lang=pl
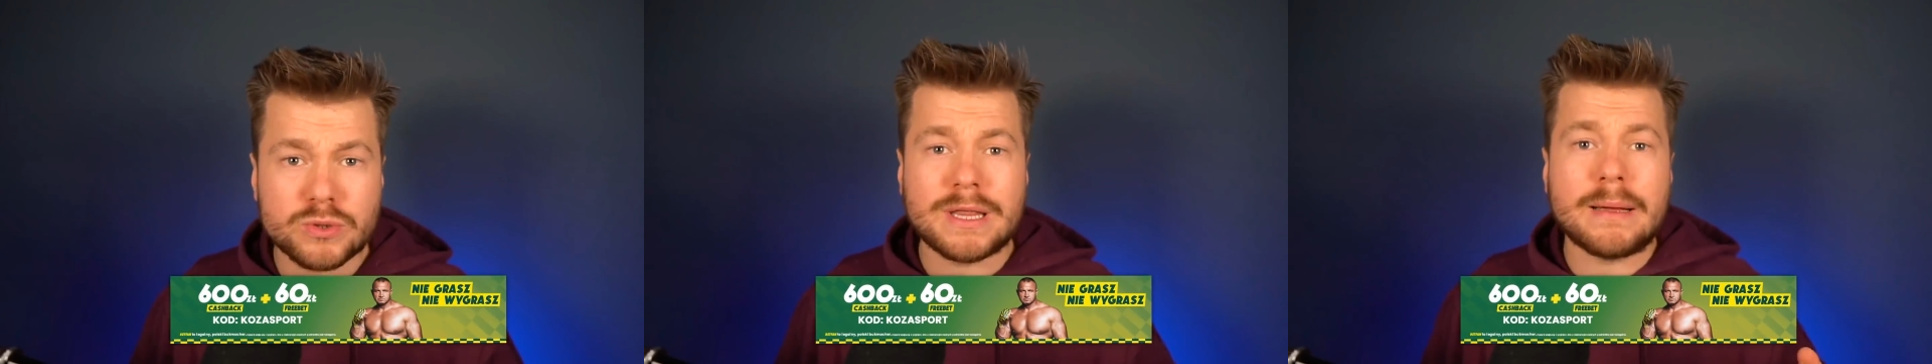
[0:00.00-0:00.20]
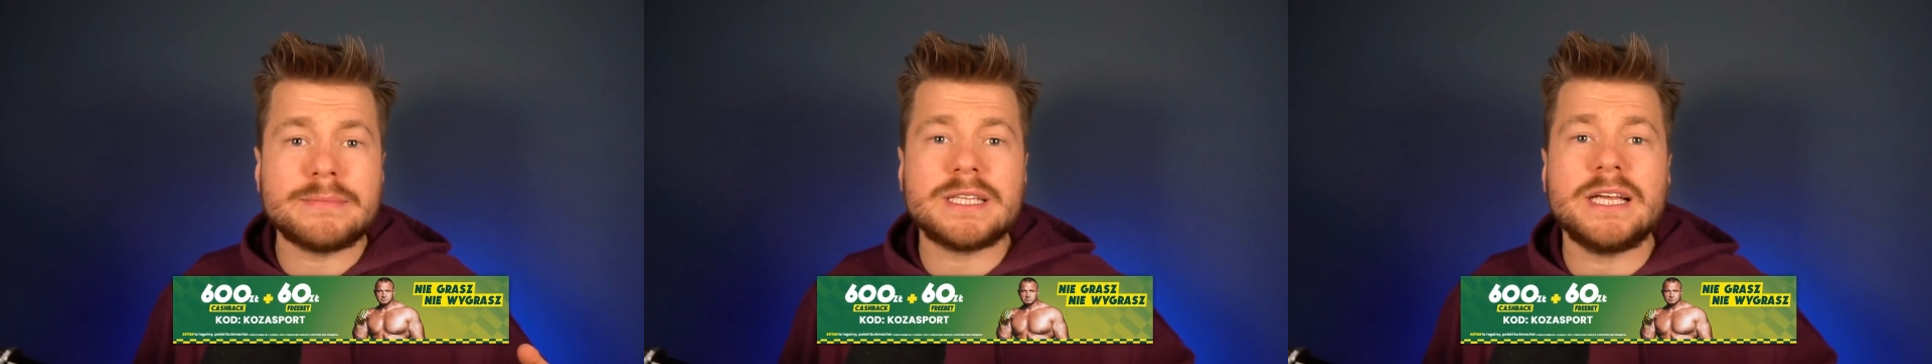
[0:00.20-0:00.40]

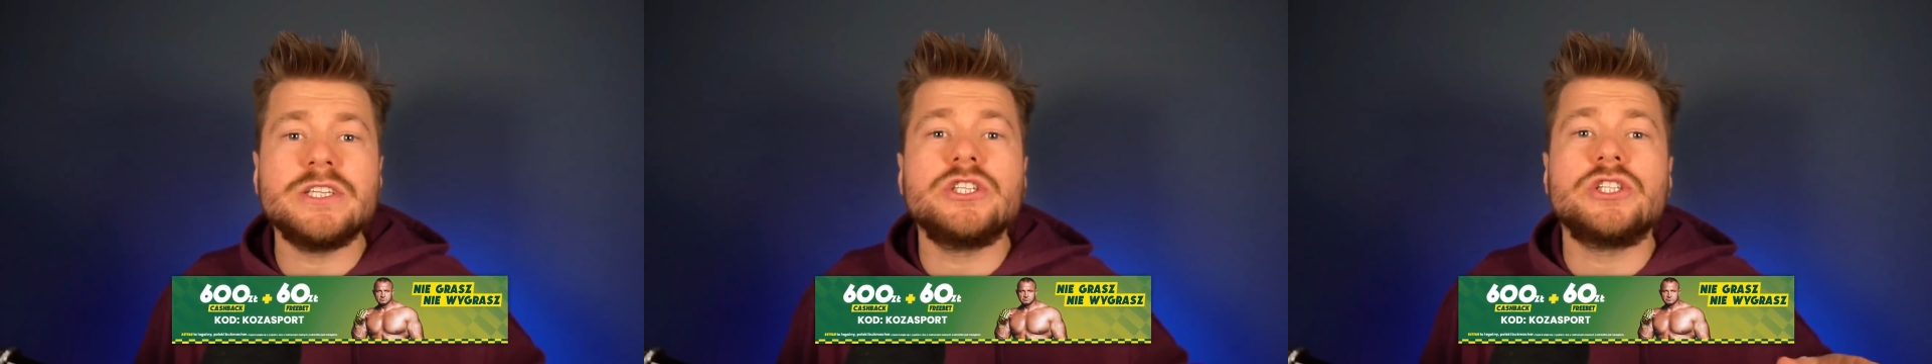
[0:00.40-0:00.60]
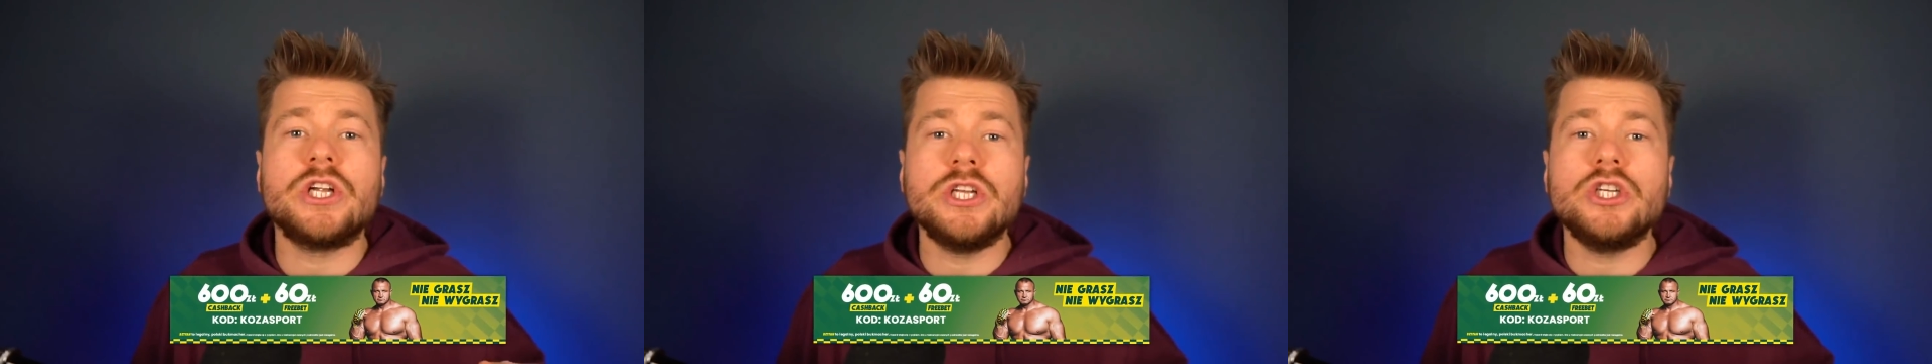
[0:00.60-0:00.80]
Tam
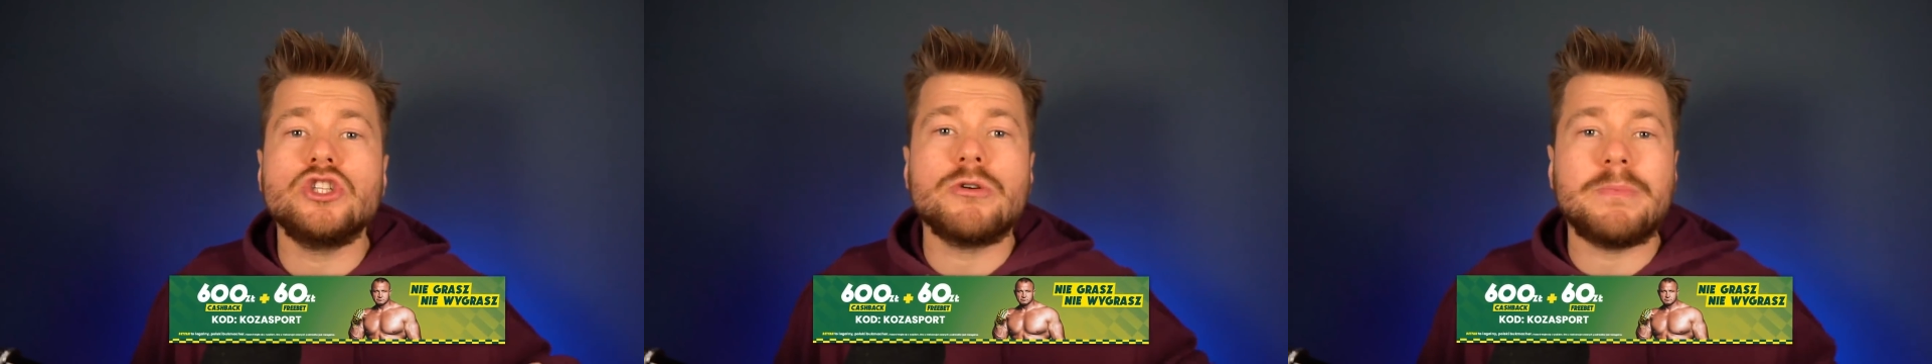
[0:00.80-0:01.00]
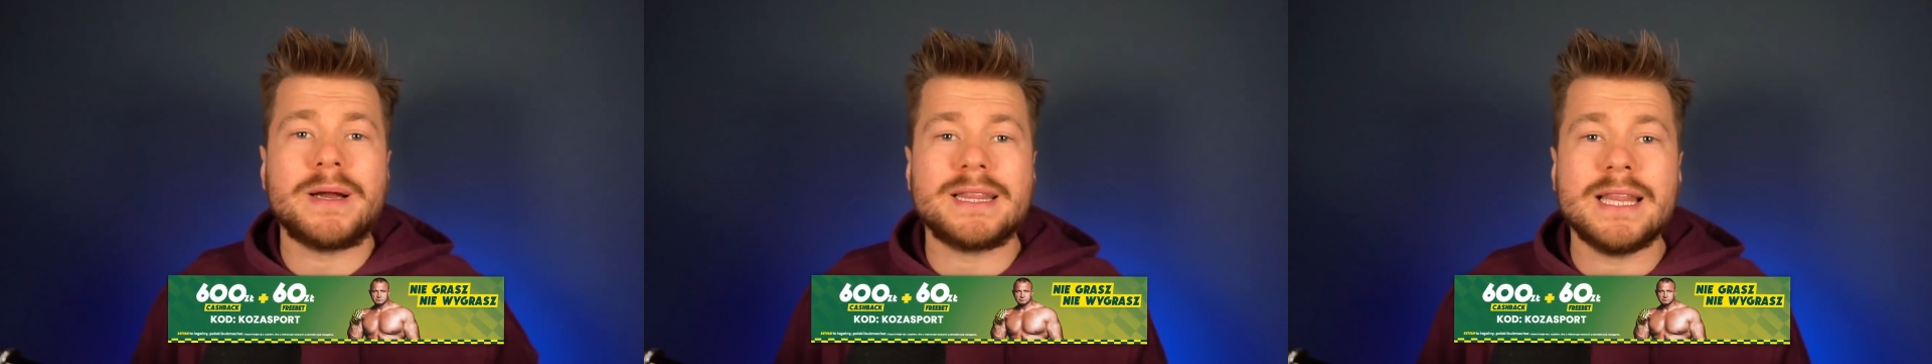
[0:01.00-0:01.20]
znajdziecie link
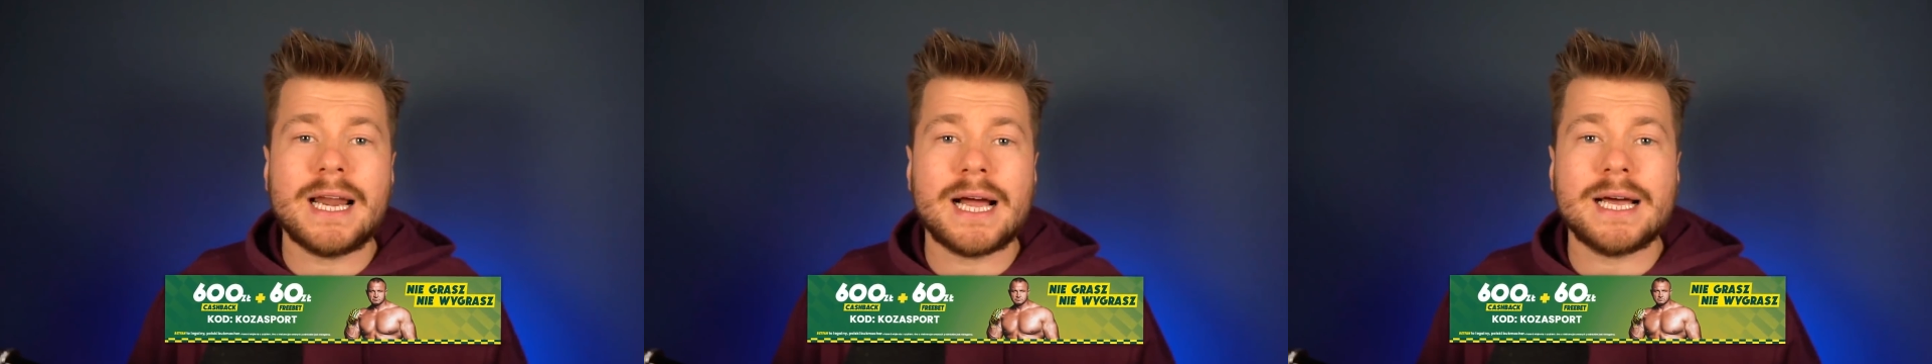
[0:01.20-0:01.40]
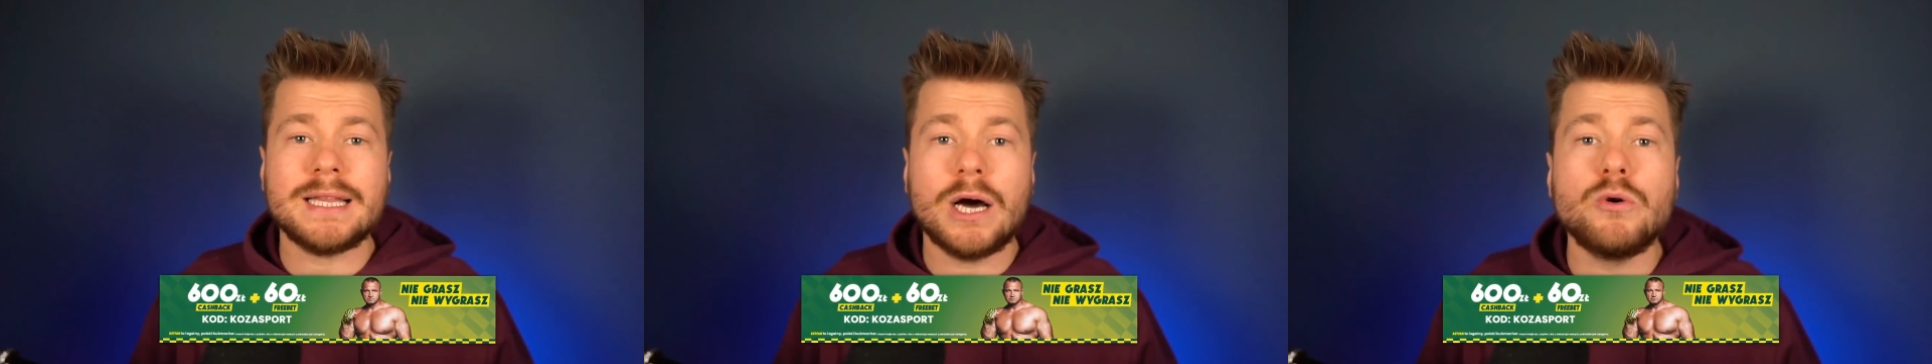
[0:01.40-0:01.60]
do
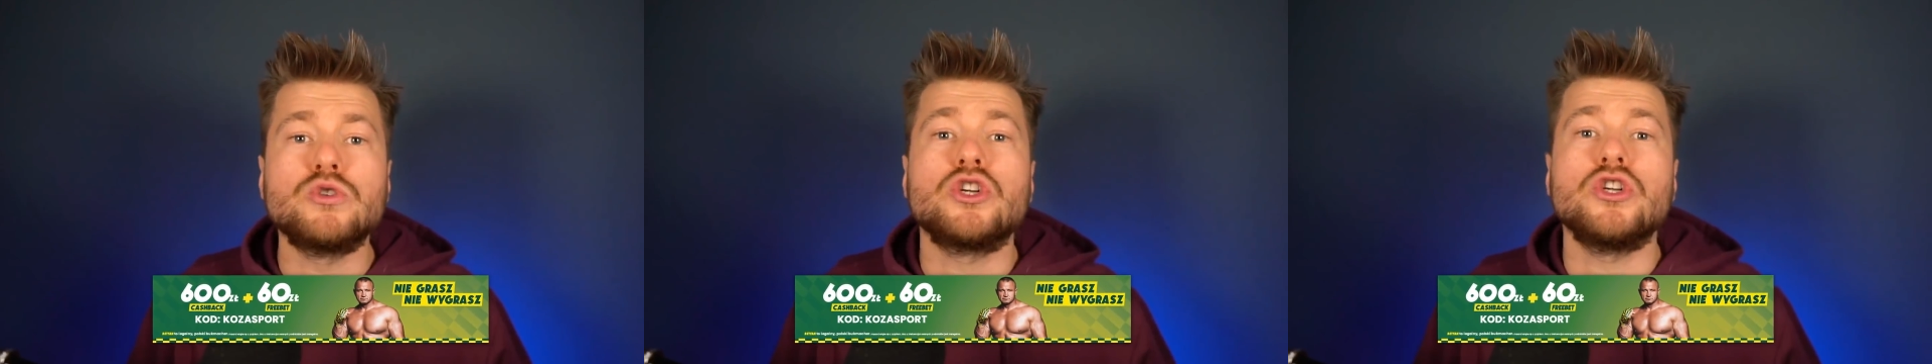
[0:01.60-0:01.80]
partnera kanału,